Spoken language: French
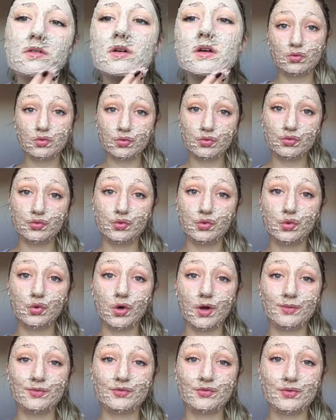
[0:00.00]
Donc du coup,
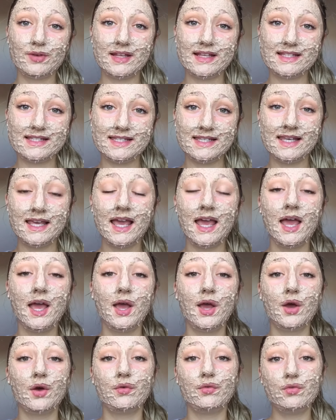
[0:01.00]
comme je vous l'ai dit,
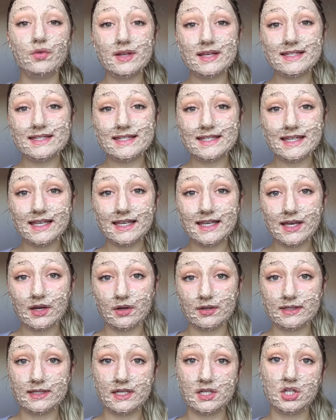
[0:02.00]
vous laissez
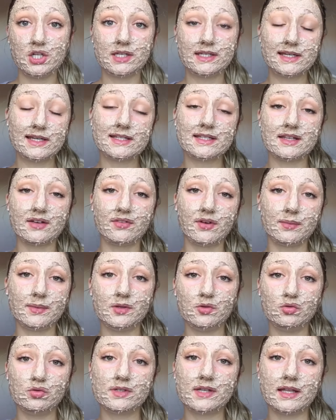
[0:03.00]
euh, sécher 15 à 20
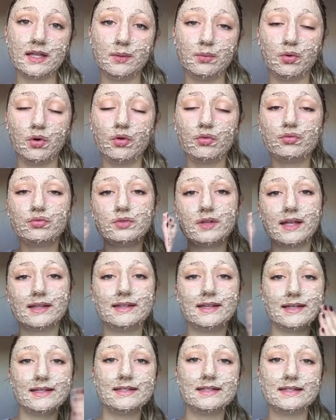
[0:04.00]
minutes, ça dépend, vous
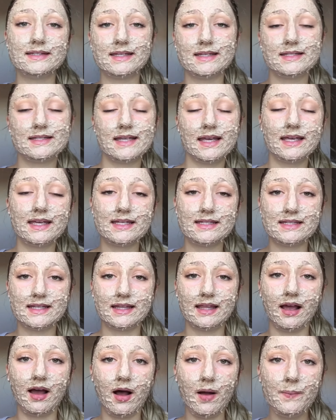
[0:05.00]
tâtez si c'est sec,
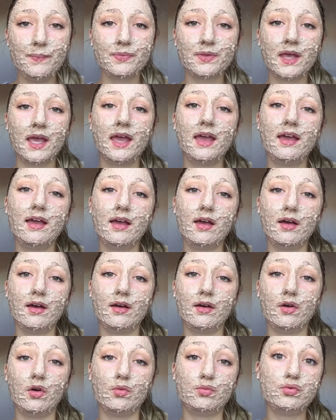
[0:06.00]
etc.
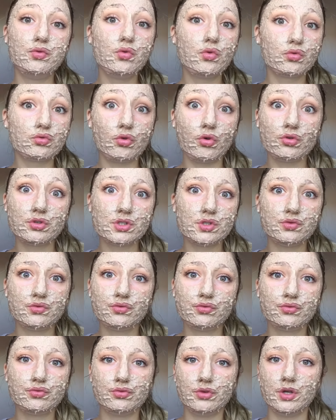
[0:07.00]
Euh, plus longtemps si vous
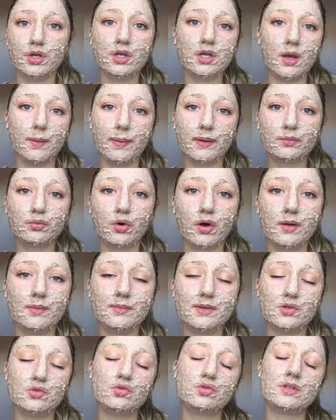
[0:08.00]
voulez, il n'y a pas de problème,
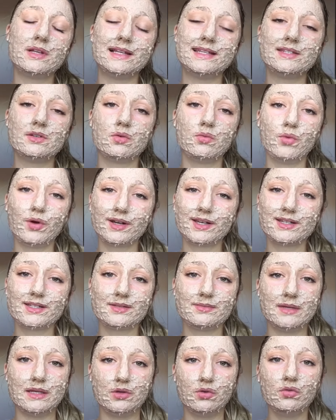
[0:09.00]
mais juste laissez au moins
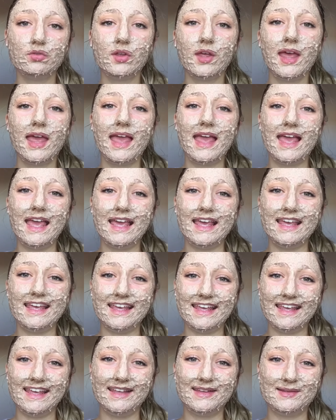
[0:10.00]
15 minutes.
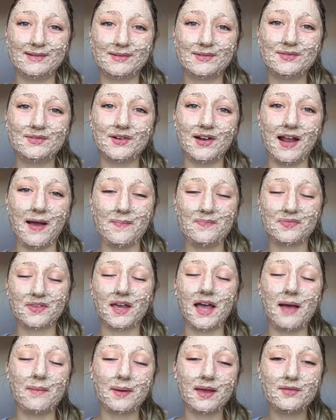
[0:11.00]
Et du coup voilà.
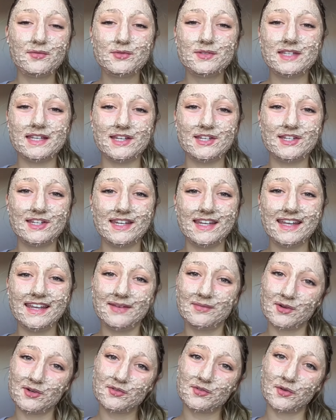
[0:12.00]
Après vous séchez et
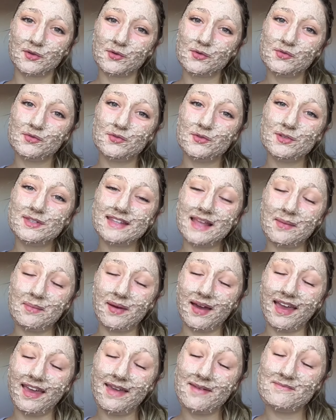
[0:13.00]
moi je vous retrouve juste
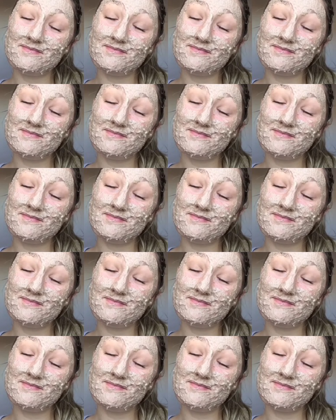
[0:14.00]
après